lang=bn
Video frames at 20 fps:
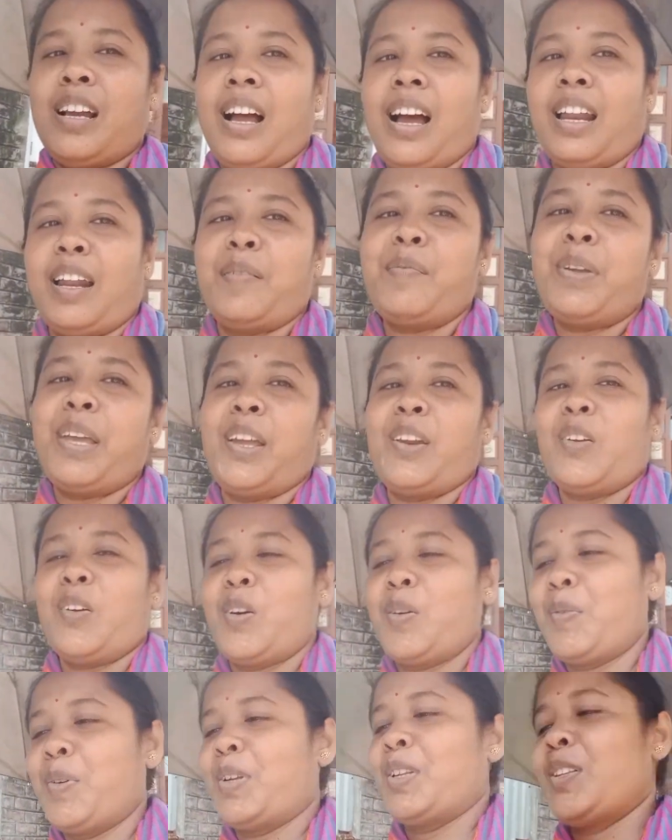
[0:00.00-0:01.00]
আর আমি
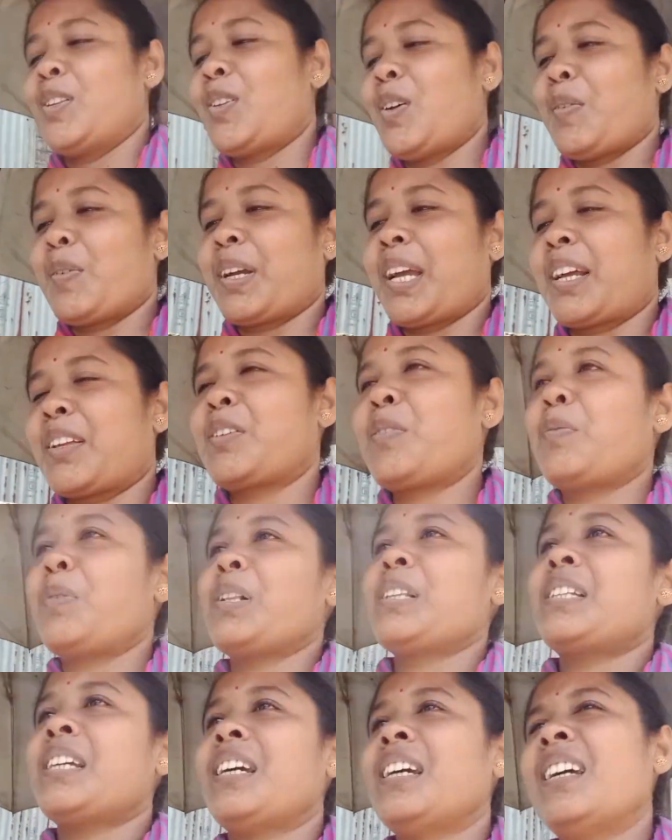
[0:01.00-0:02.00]
এরকমই তো আমাকে একজন
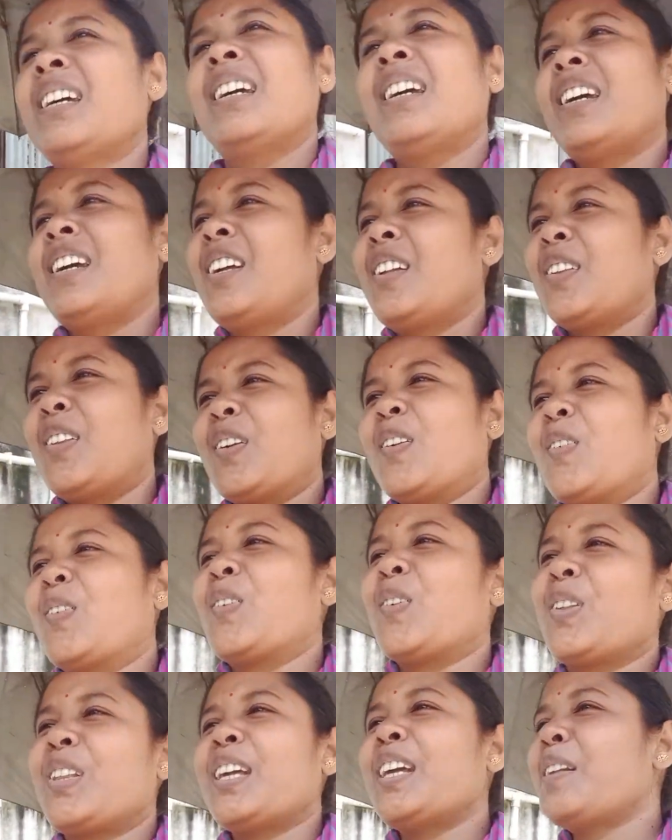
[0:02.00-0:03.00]
বলছে তুই
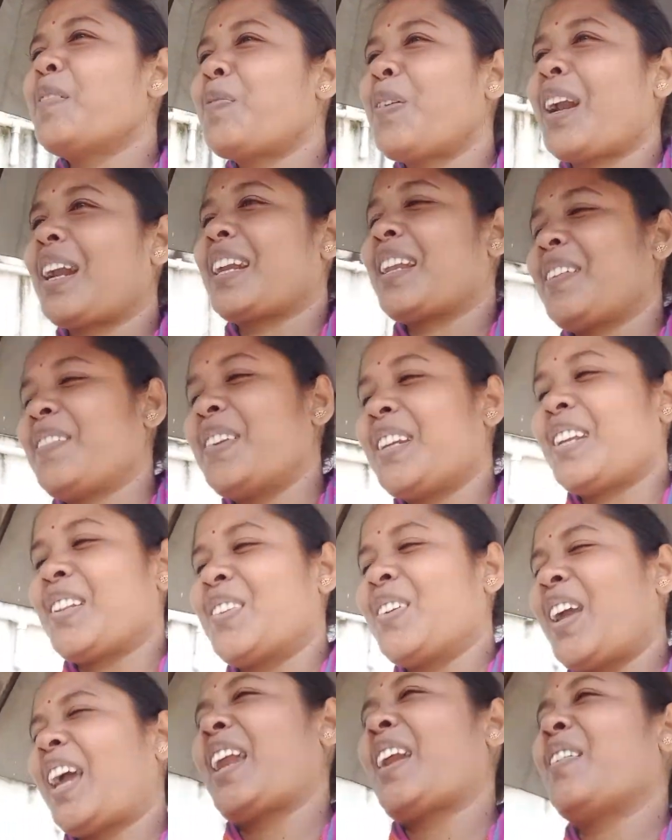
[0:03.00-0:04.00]
কোনো দিন পাল্টাবি না
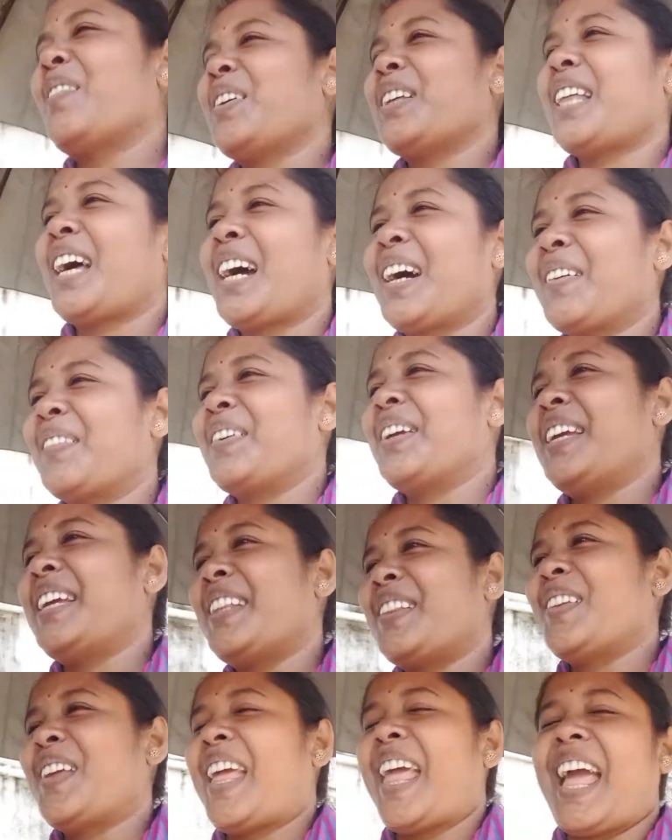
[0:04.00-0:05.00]
তুই এরমই থাকবি
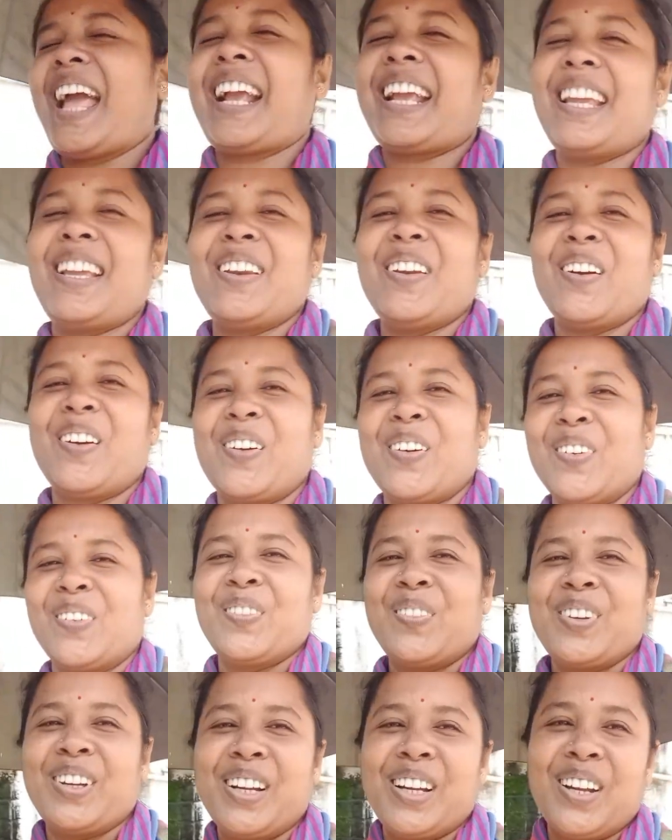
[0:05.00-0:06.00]
তুই একই রকম
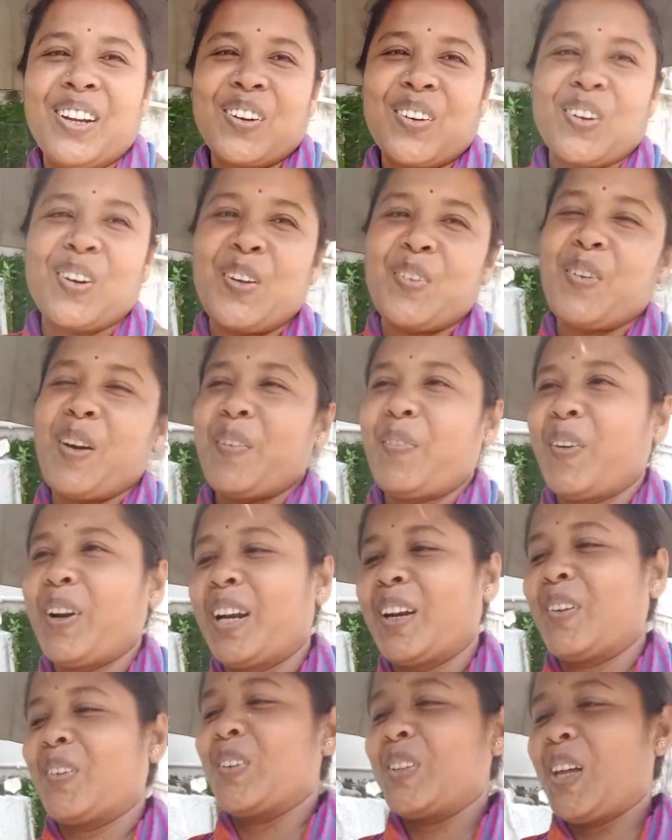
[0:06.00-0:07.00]
কোনো ব্যাপার
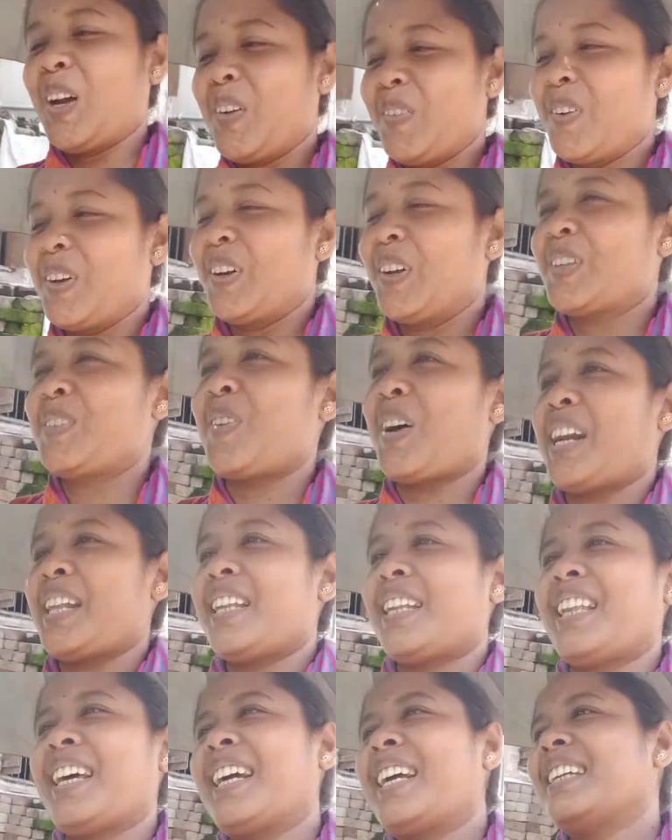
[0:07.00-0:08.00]
না কোথাও বেরোস
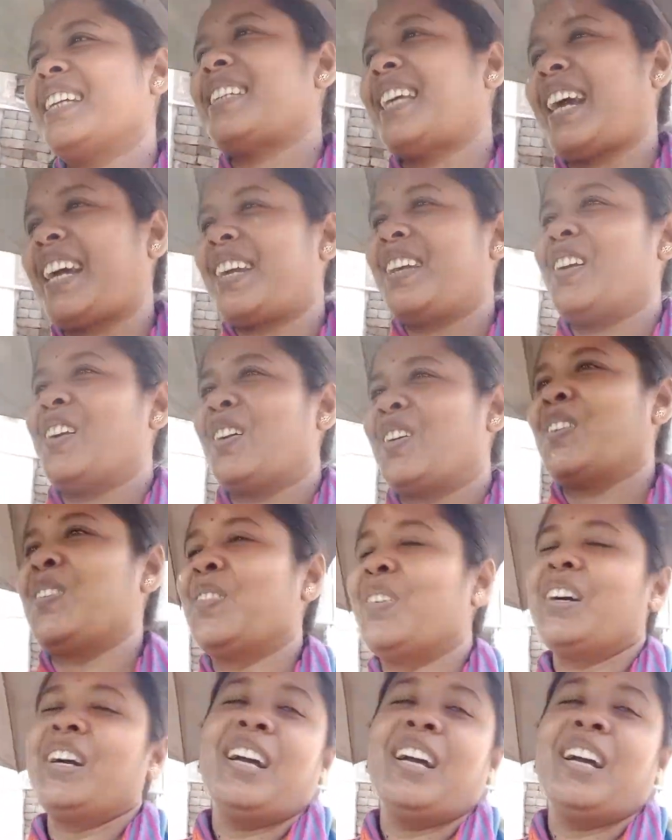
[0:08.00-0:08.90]
বাড়িতে থাকিস একই রকম